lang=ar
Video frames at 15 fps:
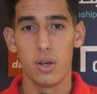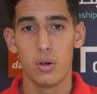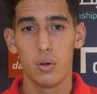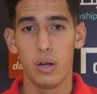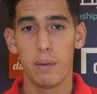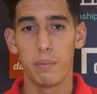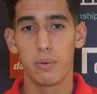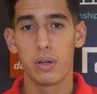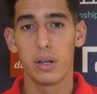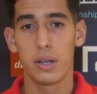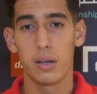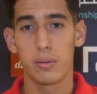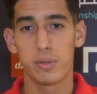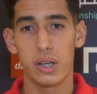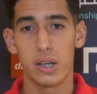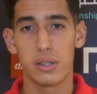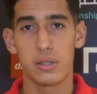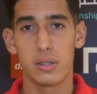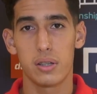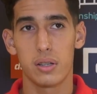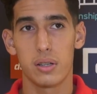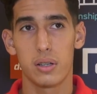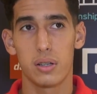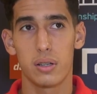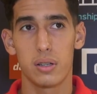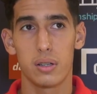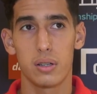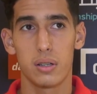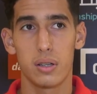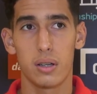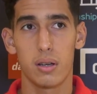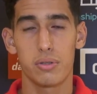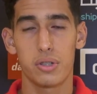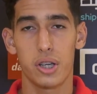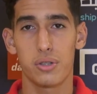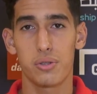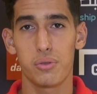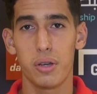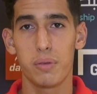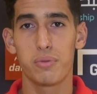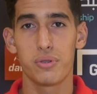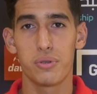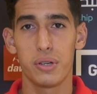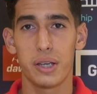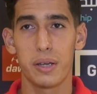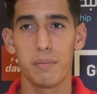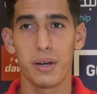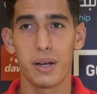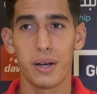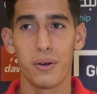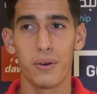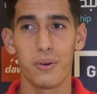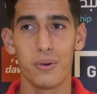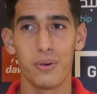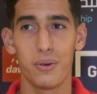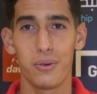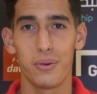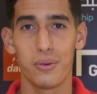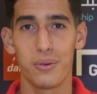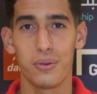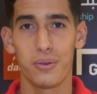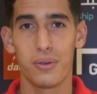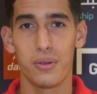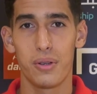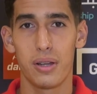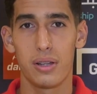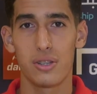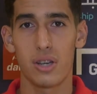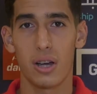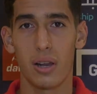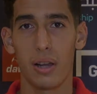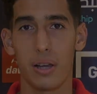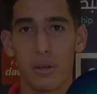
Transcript: والحمد لله انا رجعت آه، رجعت شويه بشويه كما كنقولوا ان شاء الله